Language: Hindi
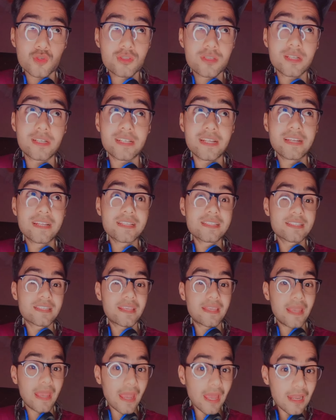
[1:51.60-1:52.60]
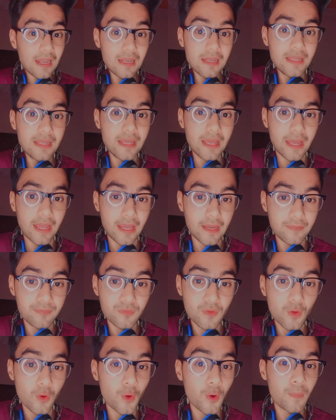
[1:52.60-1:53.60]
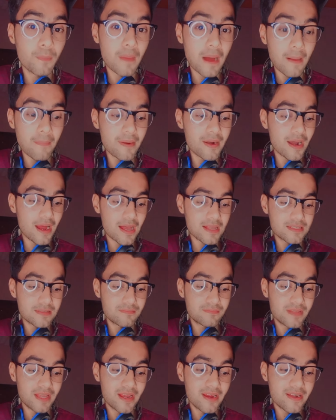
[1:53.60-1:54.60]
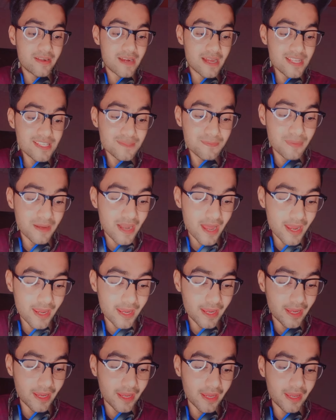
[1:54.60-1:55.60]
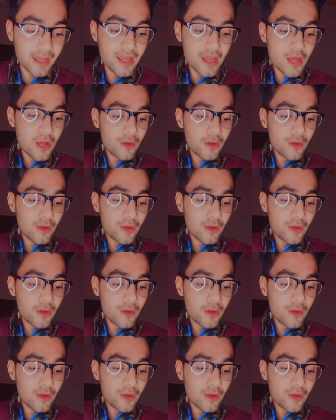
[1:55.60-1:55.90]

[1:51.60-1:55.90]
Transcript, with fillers: इनिंग्स खेल ली हैं और बाबर आजम ने रन्स बनाए हैं